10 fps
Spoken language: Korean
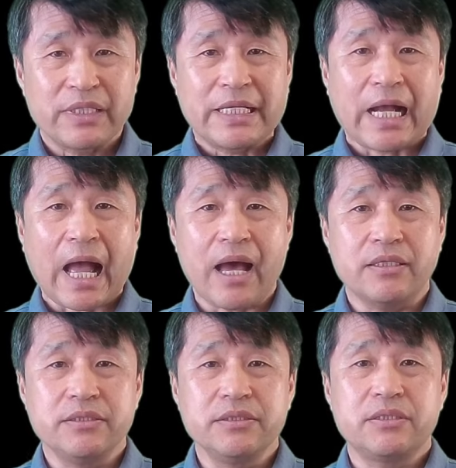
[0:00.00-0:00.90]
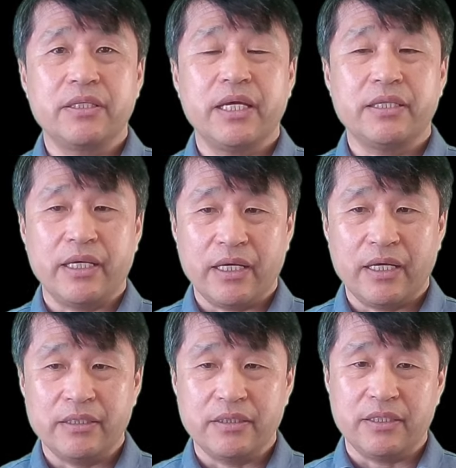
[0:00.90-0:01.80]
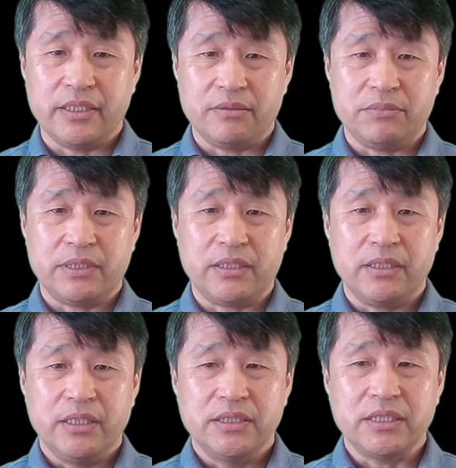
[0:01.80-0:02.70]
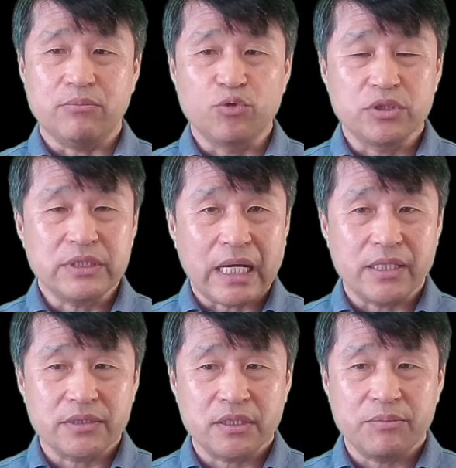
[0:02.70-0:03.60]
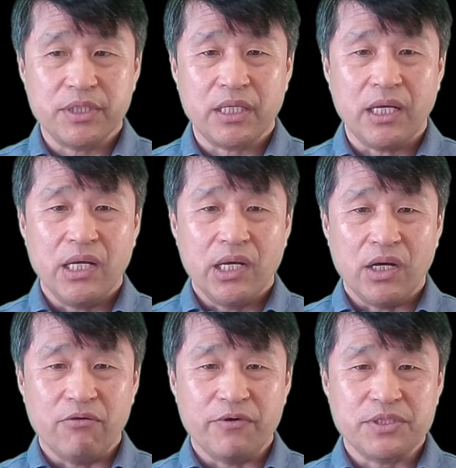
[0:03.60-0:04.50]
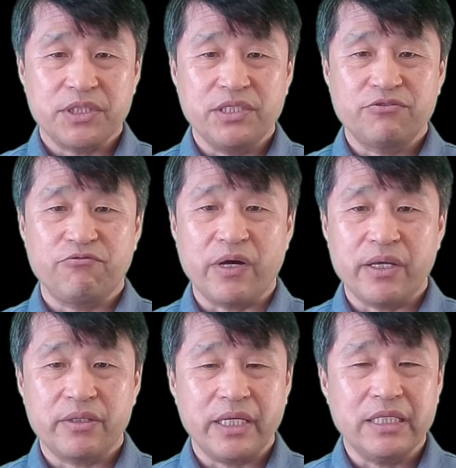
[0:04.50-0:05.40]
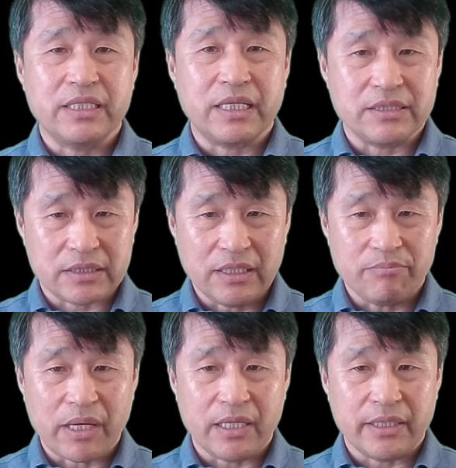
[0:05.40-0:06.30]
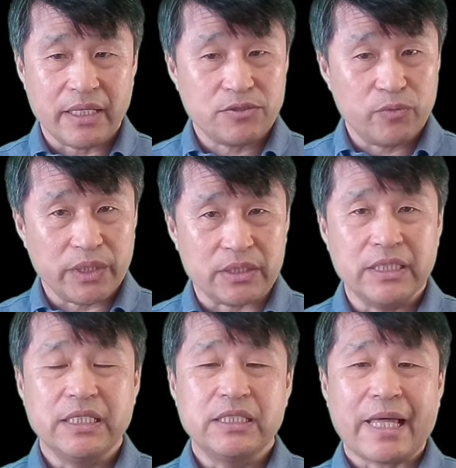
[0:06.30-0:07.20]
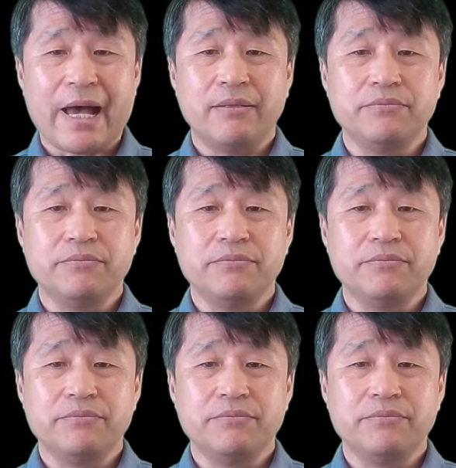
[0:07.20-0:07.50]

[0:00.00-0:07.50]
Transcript: 가능성에 대한 그런 얘기입니다. 자, 무슨 가능성입니까? Of a ceasefire in Gaza by next week. 다음